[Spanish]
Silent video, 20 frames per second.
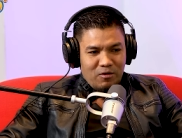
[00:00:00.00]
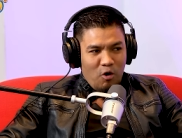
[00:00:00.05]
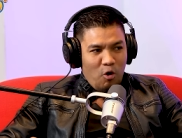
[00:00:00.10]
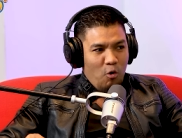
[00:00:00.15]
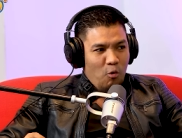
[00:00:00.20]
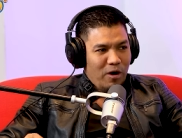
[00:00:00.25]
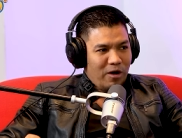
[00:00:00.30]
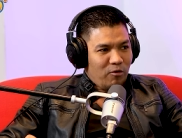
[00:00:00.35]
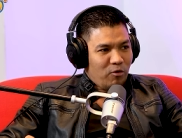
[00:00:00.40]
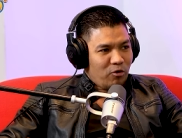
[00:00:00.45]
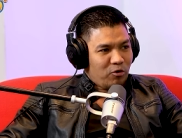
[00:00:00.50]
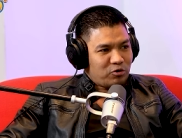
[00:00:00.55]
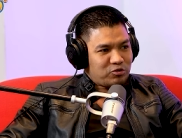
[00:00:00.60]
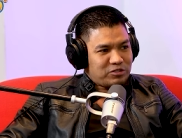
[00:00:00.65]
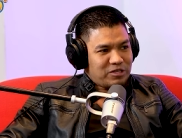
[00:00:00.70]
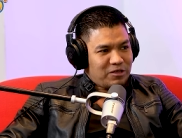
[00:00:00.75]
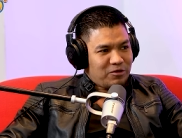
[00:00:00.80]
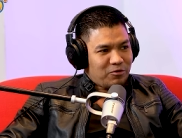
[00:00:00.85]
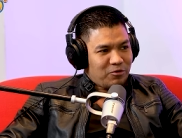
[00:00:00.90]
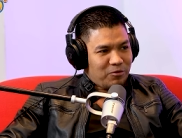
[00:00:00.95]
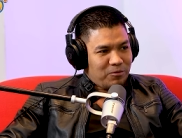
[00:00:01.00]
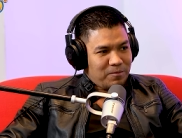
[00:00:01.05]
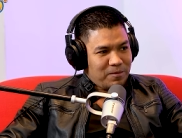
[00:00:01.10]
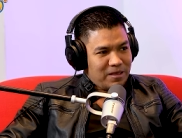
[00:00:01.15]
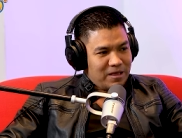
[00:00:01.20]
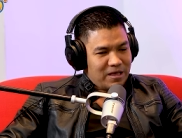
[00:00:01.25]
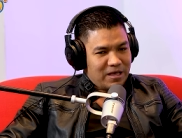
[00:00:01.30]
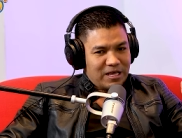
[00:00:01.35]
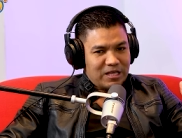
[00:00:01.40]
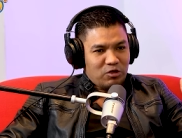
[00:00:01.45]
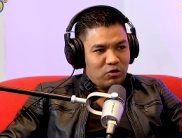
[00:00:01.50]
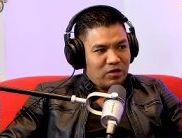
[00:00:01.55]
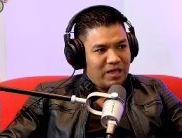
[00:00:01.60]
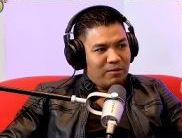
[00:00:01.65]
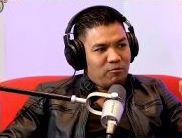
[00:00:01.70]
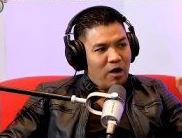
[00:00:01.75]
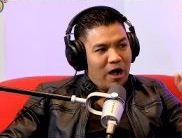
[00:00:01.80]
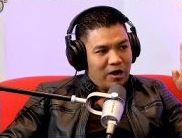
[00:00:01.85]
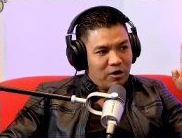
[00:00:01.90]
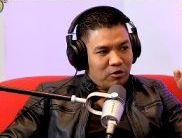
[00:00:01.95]
un huevo cocido, y nos
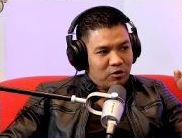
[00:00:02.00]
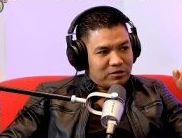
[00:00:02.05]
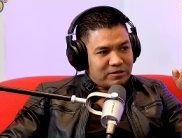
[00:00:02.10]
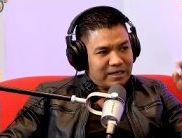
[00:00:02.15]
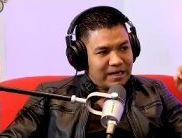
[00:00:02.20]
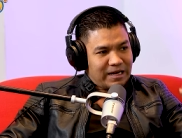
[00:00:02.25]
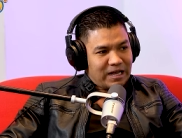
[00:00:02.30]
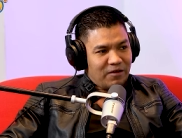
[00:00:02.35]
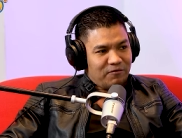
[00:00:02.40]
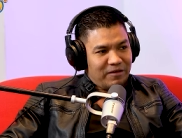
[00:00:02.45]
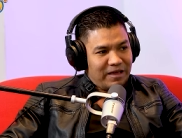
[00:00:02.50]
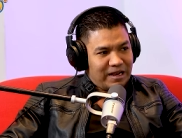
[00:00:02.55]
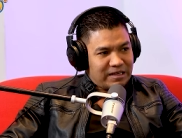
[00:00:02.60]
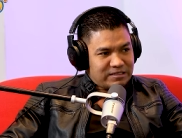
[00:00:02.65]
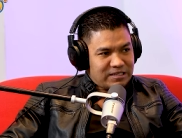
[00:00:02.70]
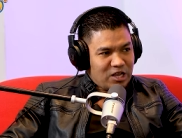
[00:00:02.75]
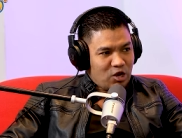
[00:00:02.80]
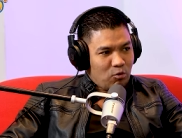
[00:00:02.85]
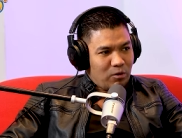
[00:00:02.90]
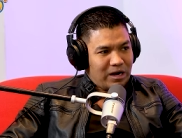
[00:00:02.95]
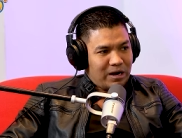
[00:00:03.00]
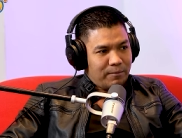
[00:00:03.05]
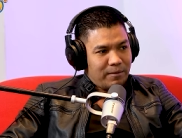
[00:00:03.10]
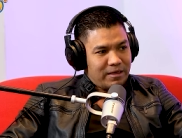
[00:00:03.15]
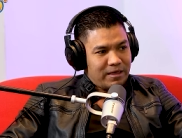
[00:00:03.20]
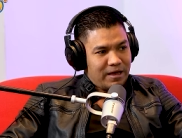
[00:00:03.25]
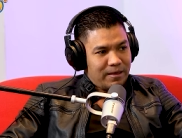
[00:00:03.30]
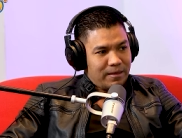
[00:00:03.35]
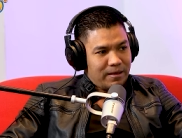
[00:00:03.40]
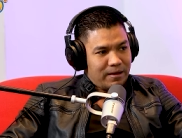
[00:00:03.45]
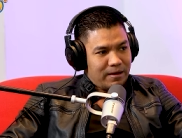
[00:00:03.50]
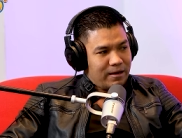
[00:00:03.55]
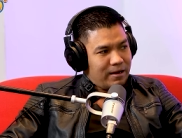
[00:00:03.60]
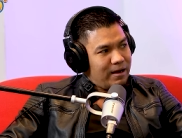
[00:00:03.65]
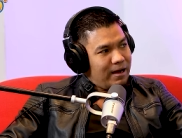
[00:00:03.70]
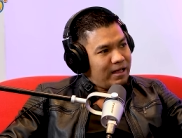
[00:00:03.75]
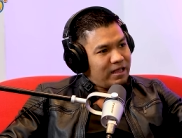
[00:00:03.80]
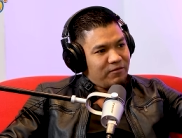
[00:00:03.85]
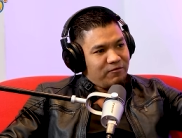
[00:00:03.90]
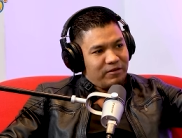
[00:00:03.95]
íbamos a cortar café a las 5 de la mañana
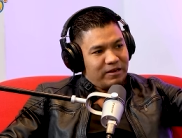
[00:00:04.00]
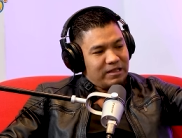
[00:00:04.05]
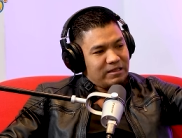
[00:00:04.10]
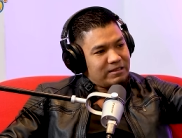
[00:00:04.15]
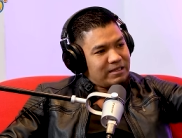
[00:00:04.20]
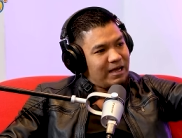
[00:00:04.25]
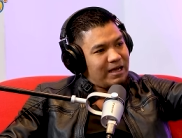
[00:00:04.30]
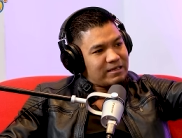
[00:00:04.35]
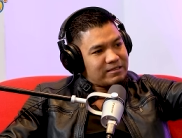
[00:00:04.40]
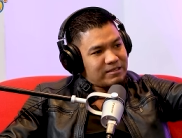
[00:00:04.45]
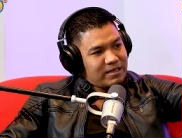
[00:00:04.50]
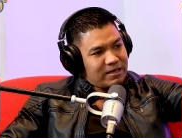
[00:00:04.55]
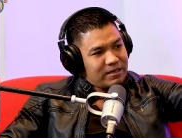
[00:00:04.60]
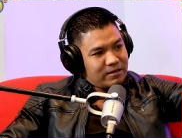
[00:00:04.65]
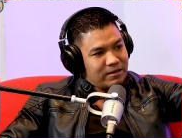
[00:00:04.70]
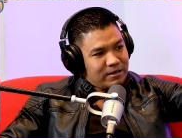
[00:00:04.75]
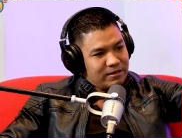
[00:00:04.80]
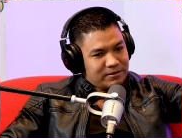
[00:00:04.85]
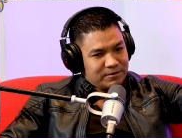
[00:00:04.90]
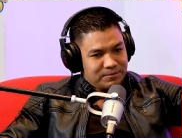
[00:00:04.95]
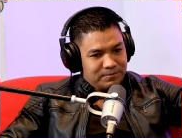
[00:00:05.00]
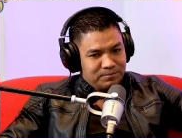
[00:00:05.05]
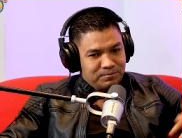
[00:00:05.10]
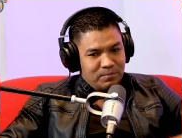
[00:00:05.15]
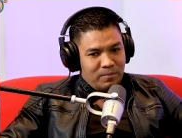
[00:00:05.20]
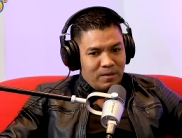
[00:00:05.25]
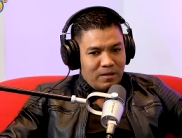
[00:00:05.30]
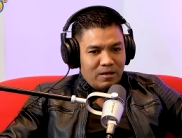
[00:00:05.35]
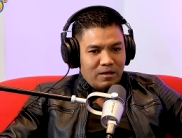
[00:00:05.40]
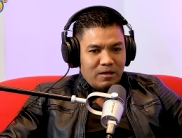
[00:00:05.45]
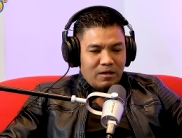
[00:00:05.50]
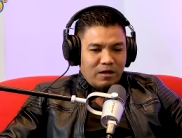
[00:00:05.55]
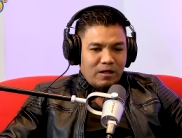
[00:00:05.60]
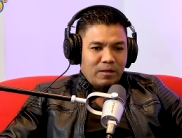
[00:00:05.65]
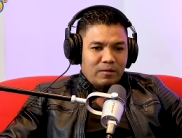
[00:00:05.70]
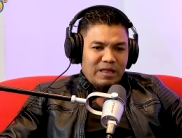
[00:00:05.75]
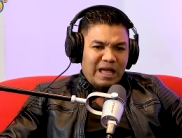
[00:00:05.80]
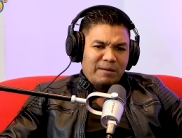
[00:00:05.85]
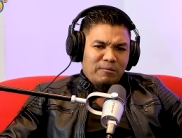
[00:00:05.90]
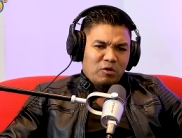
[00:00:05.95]
a diferentes haciendas.
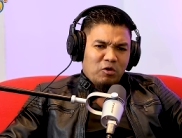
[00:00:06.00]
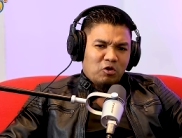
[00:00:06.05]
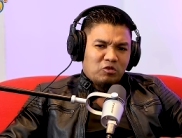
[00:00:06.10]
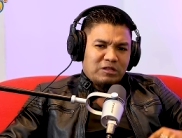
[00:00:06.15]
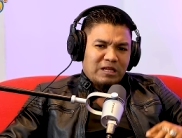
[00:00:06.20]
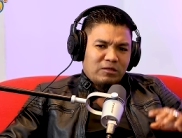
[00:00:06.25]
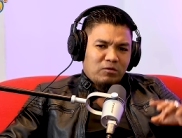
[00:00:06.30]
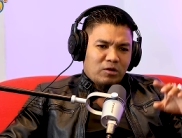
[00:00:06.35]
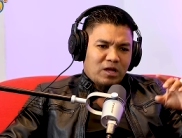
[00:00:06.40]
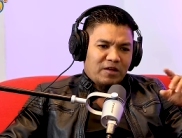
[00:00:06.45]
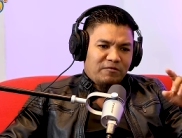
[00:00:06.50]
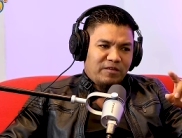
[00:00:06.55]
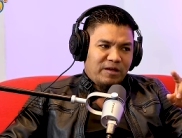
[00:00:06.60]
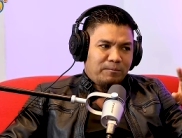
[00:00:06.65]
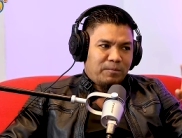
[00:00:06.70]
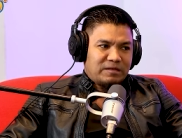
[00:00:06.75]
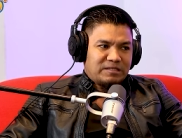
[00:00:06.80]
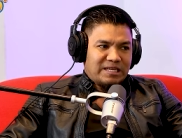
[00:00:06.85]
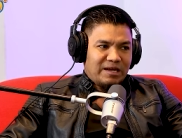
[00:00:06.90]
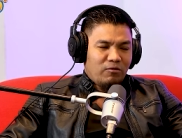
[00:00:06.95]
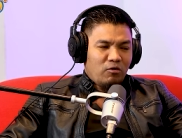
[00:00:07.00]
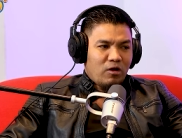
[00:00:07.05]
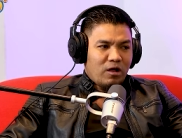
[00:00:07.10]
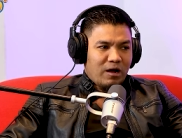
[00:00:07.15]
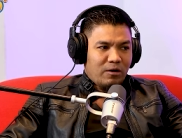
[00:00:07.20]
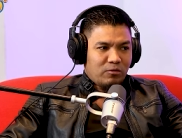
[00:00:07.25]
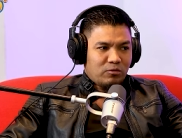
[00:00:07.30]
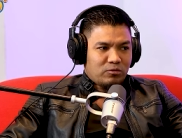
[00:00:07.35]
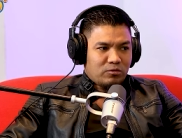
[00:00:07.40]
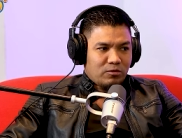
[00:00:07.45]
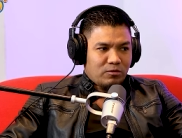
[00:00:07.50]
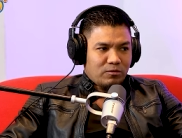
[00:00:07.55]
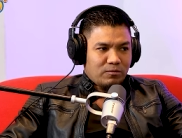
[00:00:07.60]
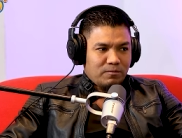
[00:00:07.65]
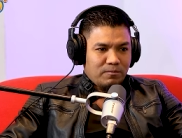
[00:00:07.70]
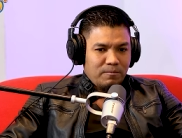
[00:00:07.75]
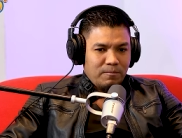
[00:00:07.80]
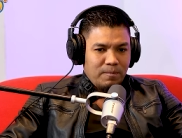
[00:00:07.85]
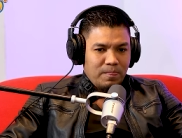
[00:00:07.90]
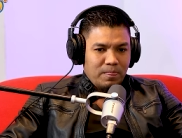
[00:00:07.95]
Cuando andábamos cortando café pasaba un auto
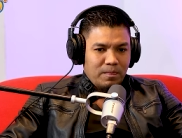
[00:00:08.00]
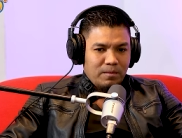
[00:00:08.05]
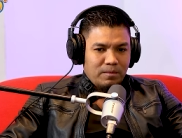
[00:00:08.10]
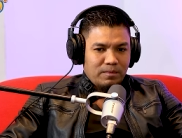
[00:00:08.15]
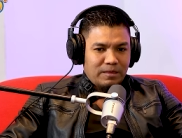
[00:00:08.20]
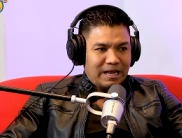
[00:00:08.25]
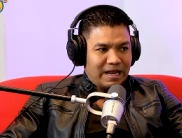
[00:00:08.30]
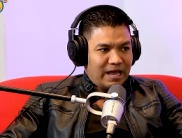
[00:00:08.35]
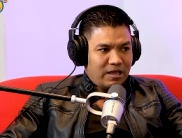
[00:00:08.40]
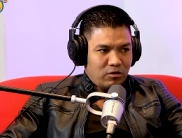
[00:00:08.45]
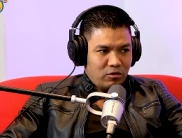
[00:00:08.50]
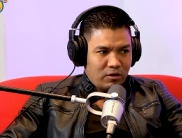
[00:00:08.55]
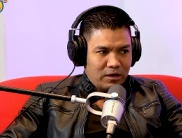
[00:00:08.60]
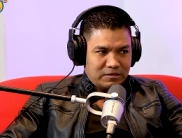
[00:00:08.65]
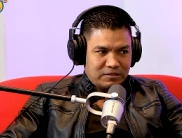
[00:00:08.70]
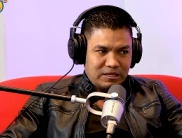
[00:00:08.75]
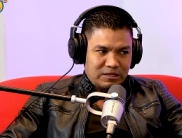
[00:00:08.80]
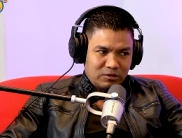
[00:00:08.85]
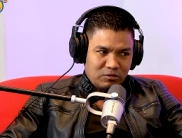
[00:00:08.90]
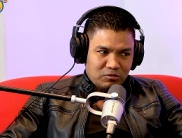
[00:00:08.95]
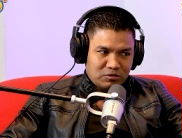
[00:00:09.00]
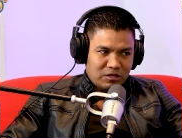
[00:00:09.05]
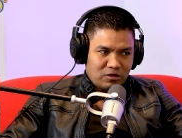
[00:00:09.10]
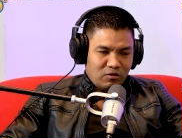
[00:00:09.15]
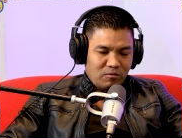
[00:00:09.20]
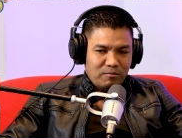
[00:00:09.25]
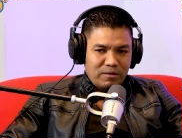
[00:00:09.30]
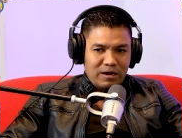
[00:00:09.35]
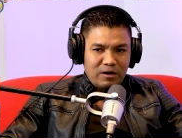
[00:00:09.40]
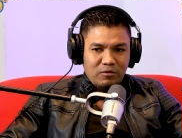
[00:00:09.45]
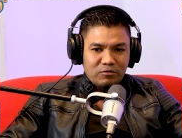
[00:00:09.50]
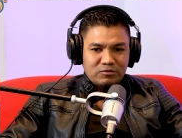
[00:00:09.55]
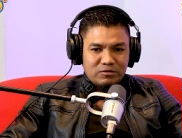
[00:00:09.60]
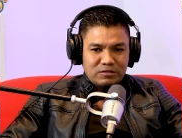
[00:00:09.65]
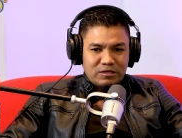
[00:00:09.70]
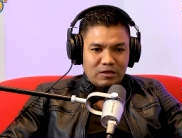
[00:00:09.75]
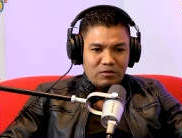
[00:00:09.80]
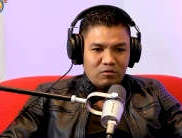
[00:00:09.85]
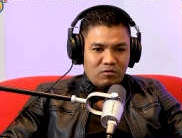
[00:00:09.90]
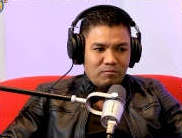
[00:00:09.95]
del año, en ese entonces
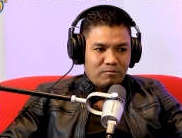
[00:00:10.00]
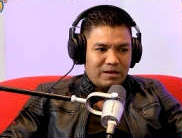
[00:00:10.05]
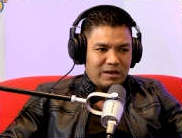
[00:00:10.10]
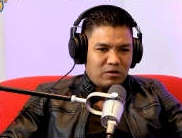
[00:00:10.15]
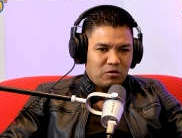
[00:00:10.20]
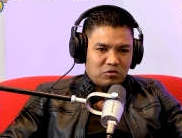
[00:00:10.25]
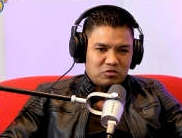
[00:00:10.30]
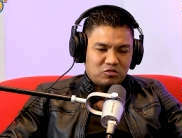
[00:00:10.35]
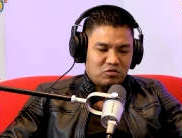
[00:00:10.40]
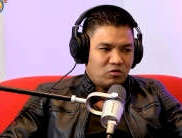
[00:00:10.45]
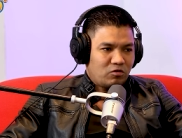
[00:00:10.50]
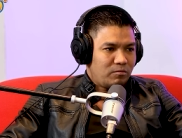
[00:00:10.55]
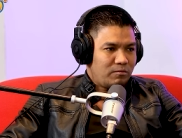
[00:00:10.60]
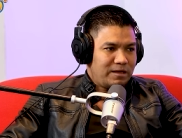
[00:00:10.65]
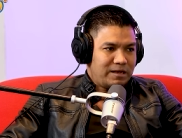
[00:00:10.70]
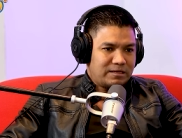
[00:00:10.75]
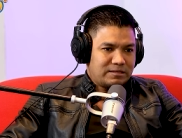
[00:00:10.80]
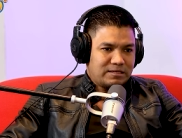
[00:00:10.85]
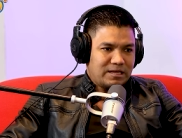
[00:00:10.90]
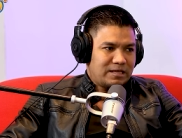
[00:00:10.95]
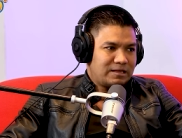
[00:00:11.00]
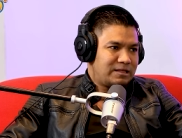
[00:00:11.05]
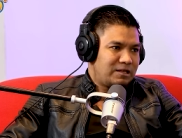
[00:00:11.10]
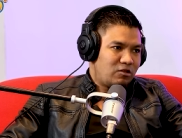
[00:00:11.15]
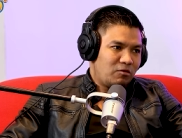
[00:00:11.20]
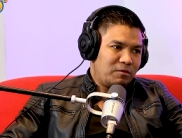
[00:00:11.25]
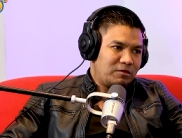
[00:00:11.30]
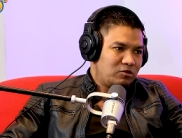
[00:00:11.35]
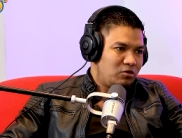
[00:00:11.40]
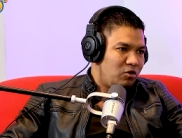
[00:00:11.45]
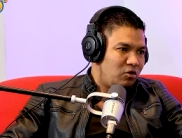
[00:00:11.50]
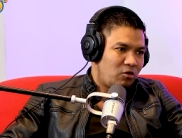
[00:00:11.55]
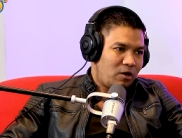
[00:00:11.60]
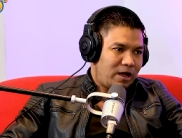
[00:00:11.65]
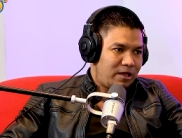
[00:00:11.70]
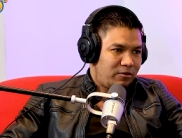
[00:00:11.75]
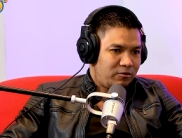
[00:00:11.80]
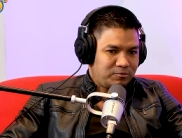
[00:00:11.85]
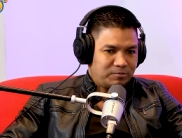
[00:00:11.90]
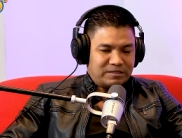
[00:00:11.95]
2011, 2008, 2007, todos los
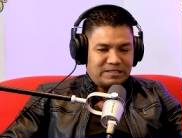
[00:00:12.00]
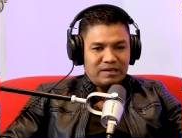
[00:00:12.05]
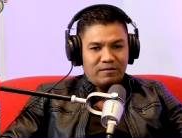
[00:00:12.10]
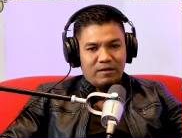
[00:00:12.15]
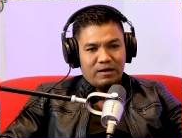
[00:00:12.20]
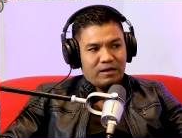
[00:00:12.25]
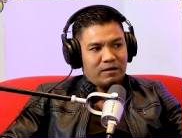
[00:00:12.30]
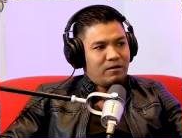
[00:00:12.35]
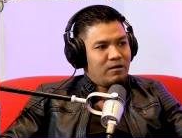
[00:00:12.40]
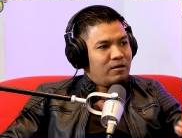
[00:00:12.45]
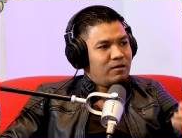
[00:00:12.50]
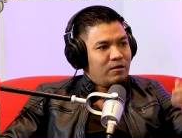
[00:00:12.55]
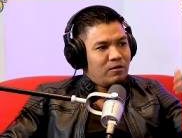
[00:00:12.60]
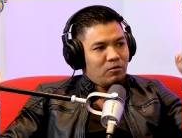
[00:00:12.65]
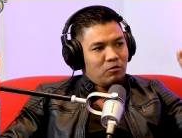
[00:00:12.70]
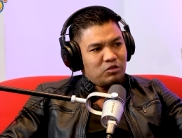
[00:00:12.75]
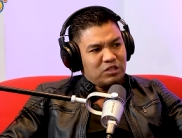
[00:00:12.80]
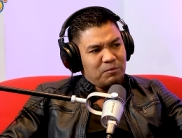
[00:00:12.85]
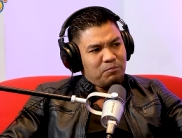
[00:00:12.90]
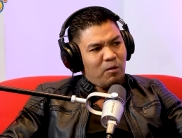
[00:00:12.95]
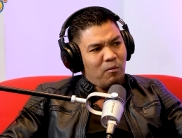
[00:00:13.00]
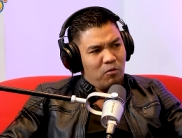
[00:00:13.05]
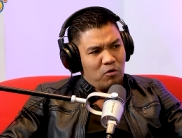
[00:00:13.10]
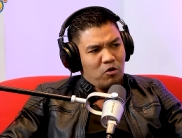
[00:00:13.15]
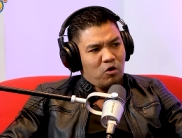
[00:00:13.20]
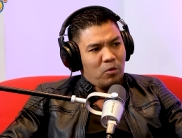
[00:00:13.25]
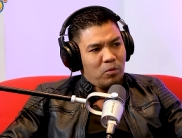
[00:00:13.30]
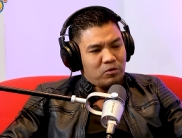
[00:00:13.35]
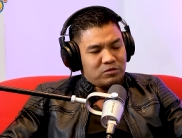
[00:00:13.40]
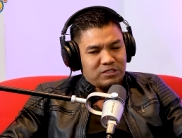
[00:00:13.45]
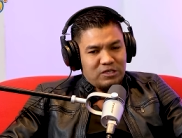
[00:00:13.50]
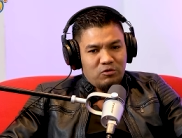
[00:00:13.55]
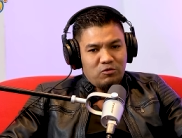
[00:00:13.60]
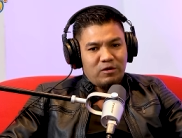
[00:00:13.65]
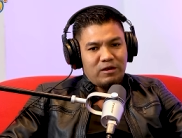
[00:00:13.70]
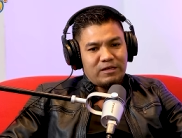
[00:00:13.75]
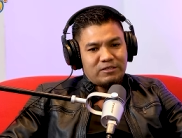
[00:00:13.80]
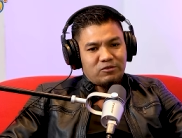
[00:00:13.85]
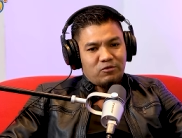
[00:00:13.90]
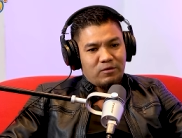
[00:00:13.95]
años, pasaba un tipo muy conocido
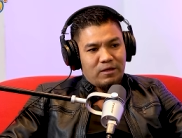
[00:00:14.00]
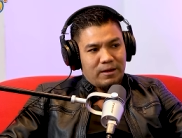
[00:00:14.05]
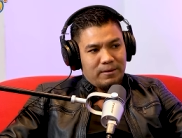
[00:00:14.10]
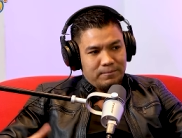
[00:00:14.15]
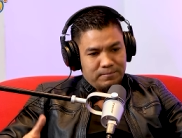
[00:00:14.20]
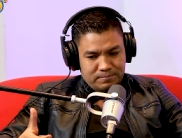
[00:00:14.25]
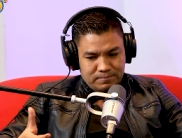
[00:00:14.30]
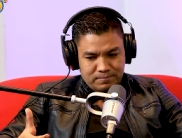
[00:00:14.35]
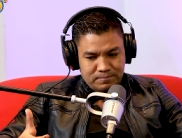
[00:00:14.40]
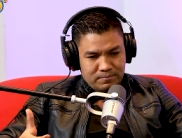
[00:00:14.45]
de la ciudad